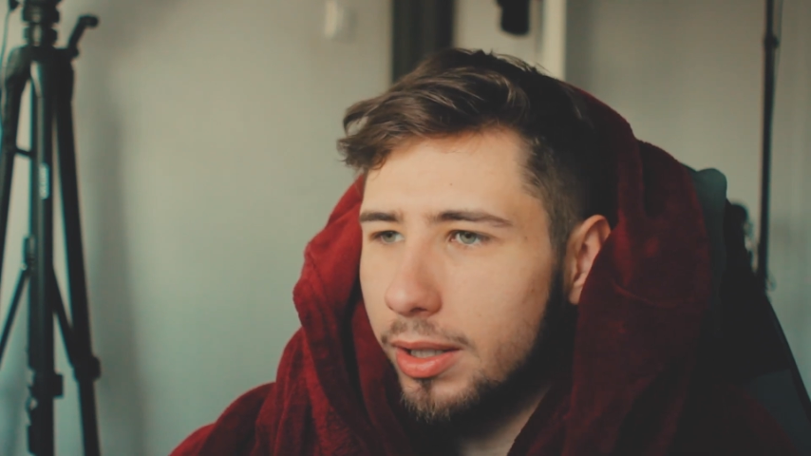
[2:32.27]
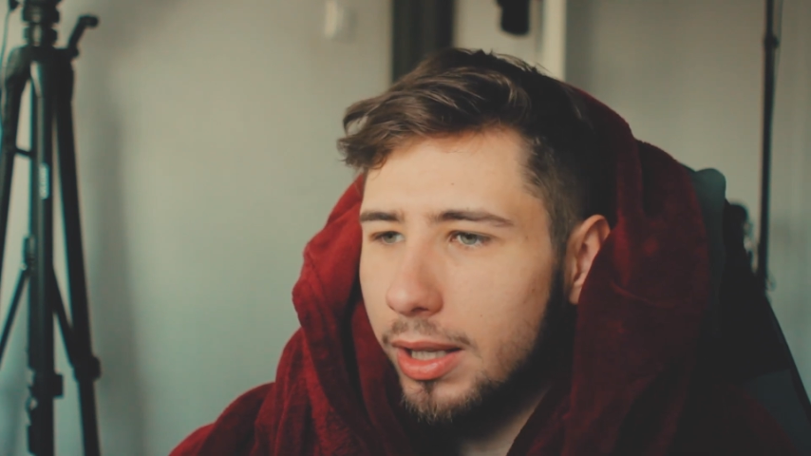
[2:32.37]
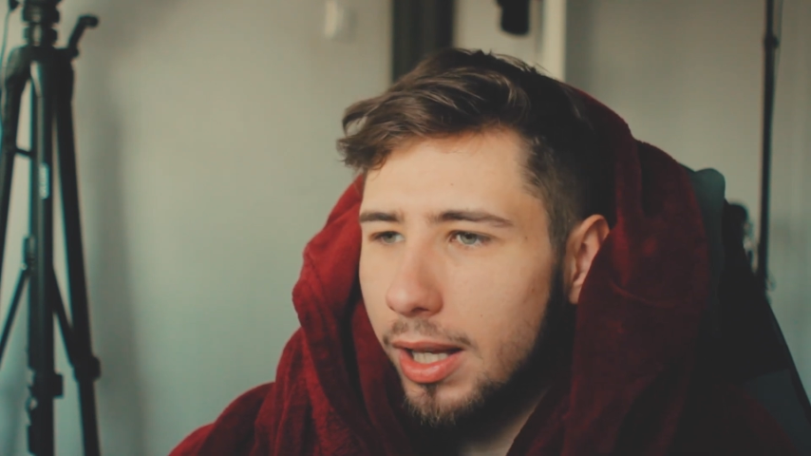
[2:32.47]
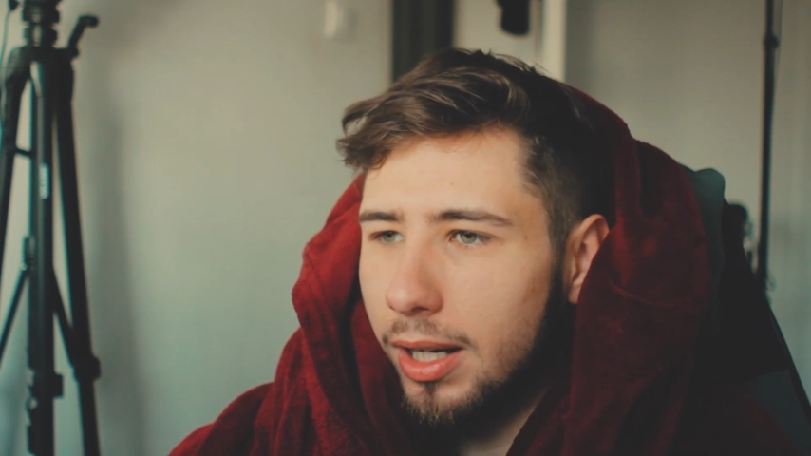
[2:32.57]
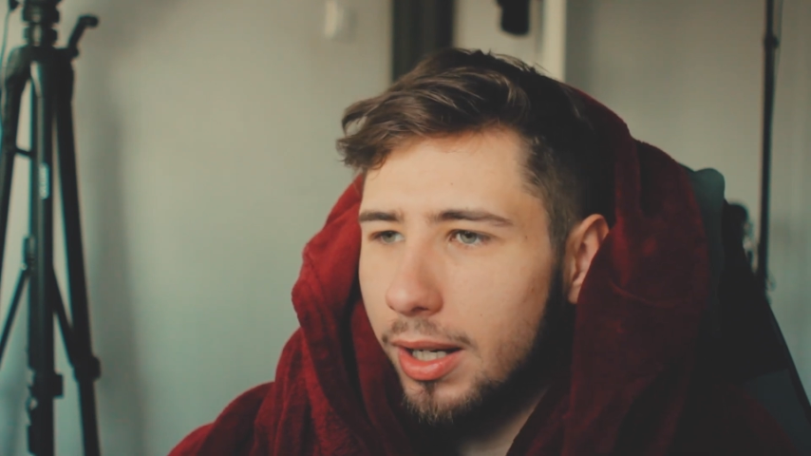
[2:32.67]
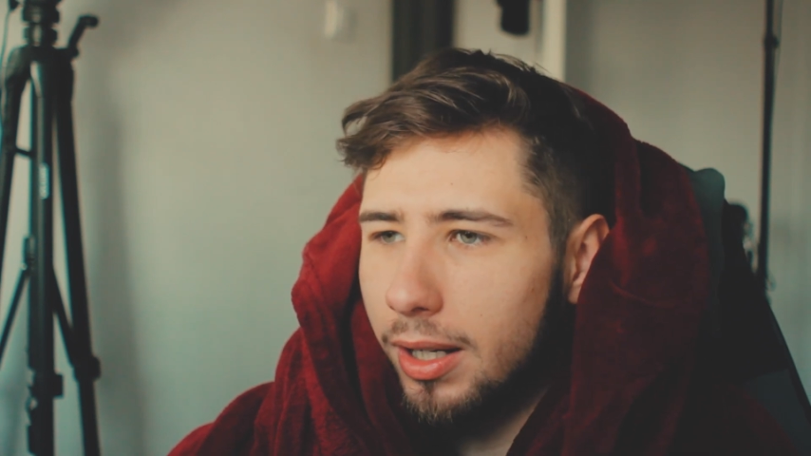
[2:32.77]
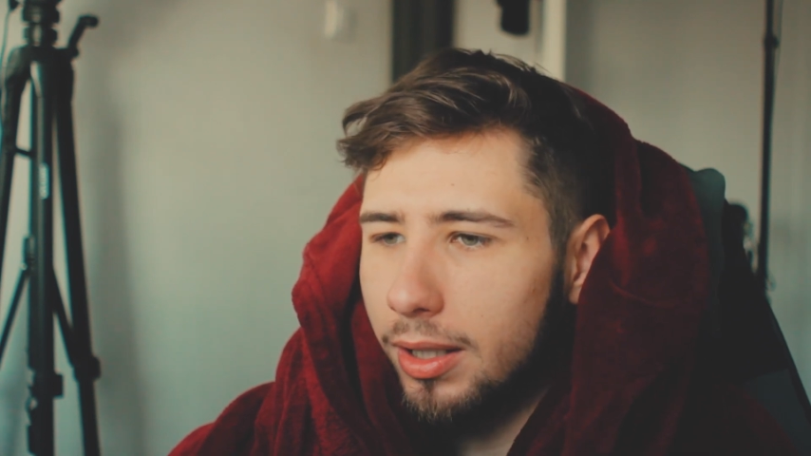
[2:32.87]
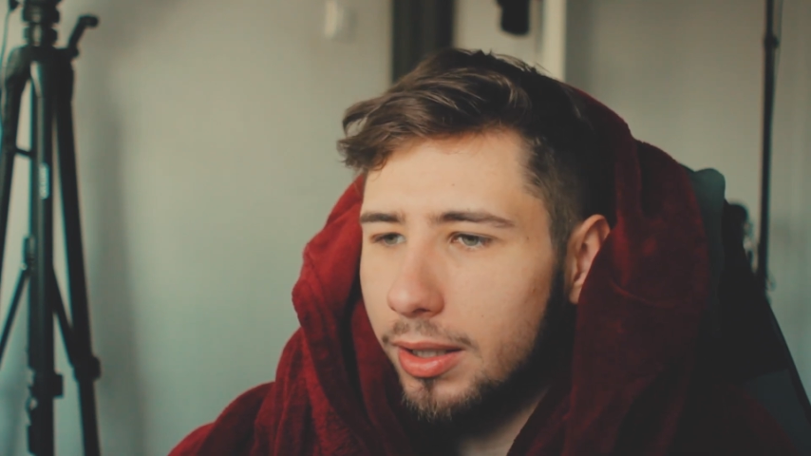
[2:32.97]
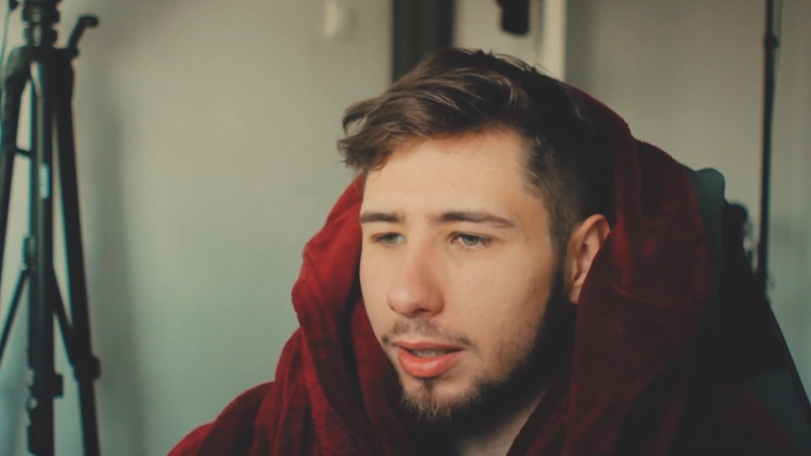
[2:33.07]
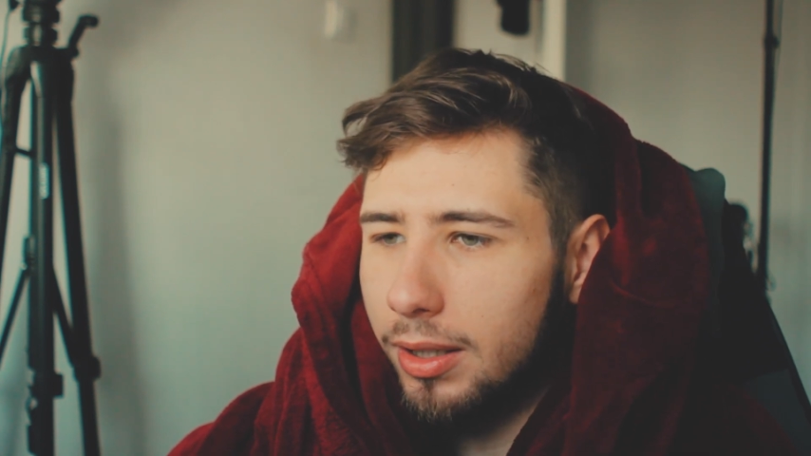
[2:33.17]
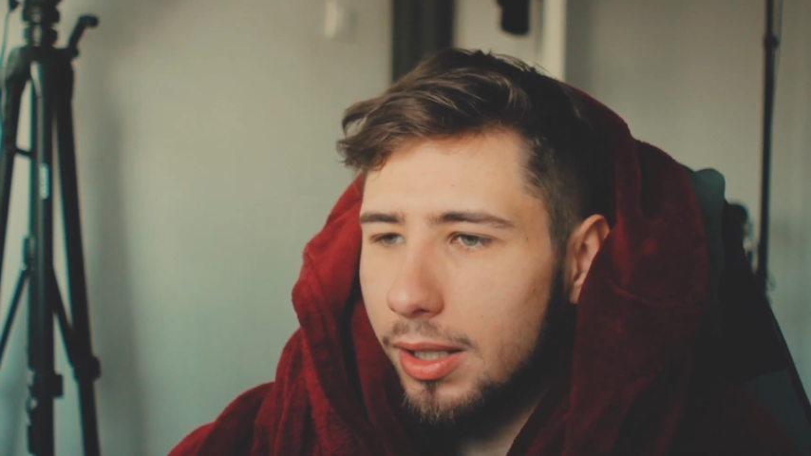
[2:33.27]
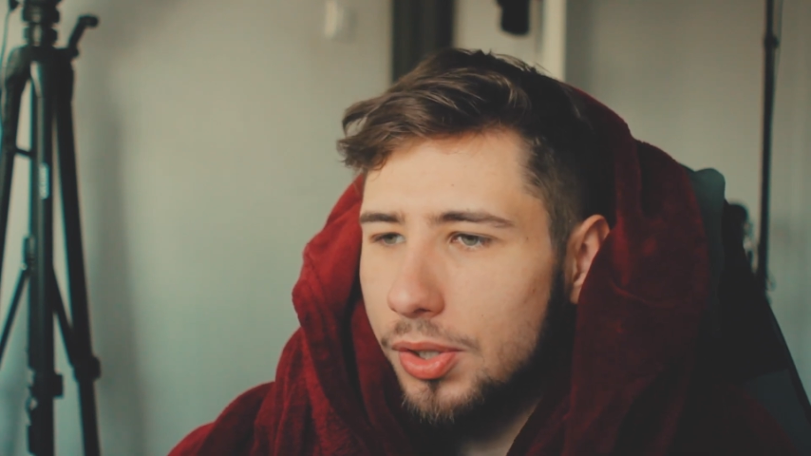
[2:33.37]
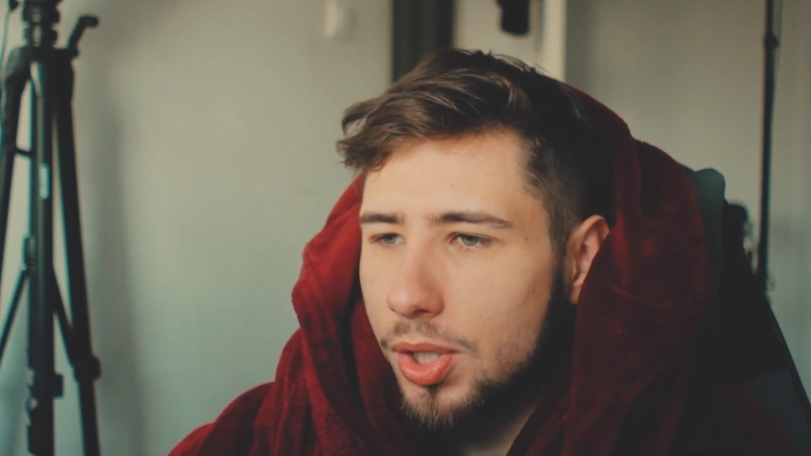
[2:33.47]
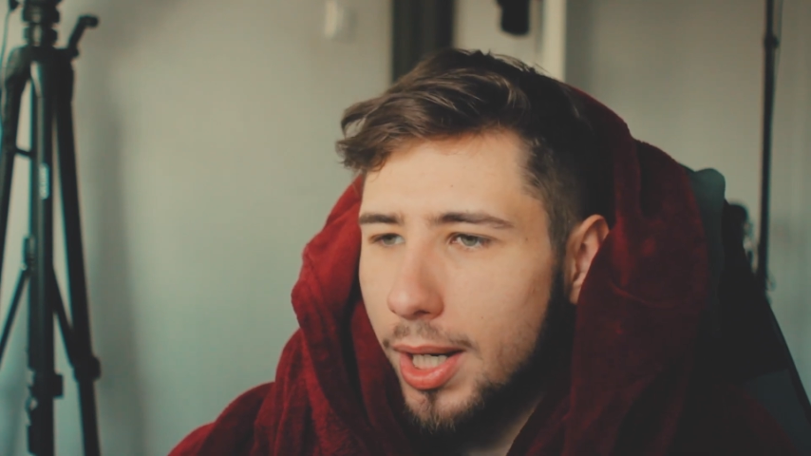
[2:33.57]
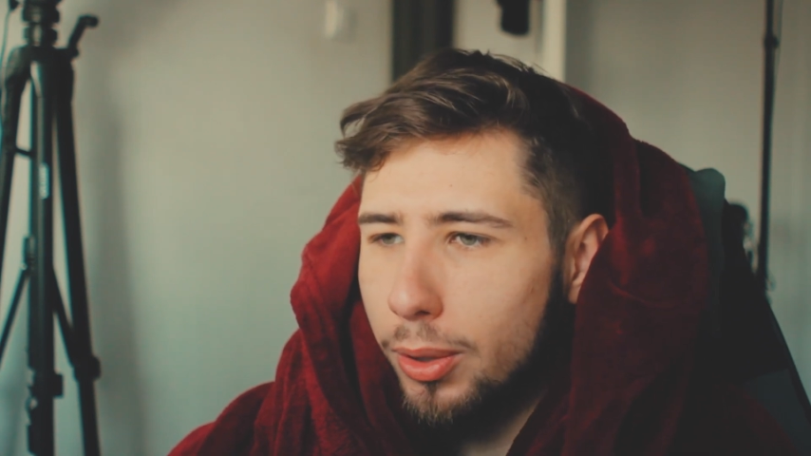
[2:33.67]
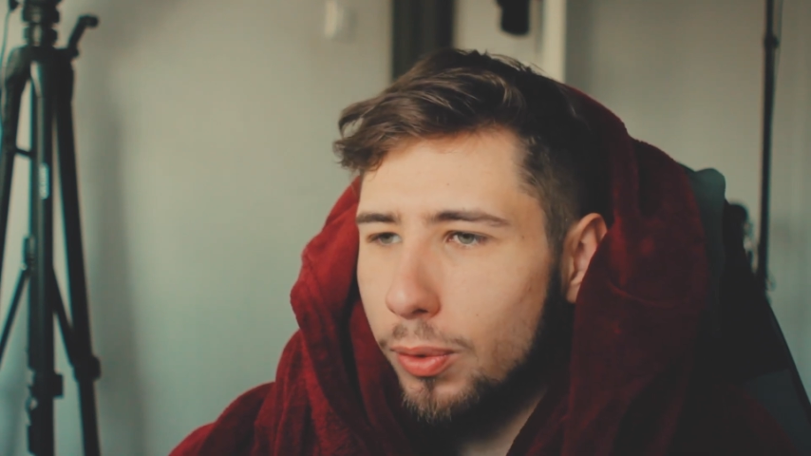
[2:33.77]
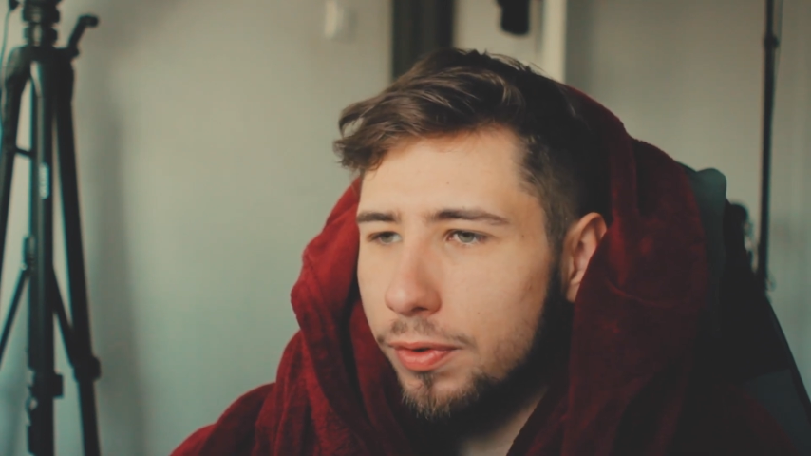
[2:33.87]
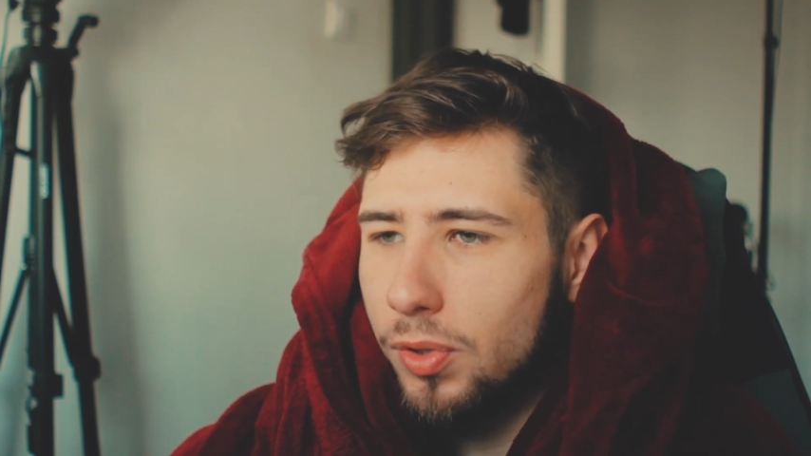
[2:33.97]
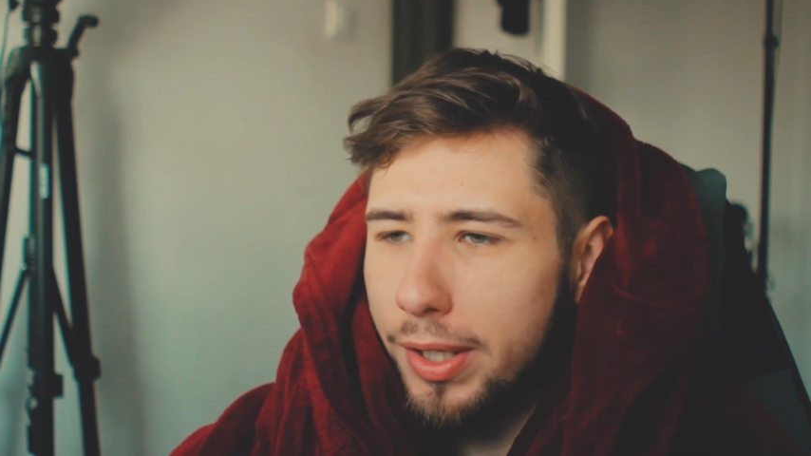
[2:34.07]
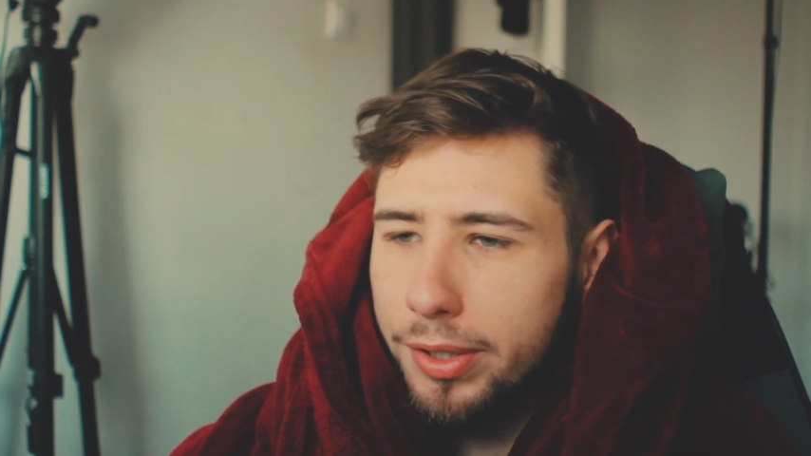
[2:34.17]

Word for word: dla, dla dzieciaków czy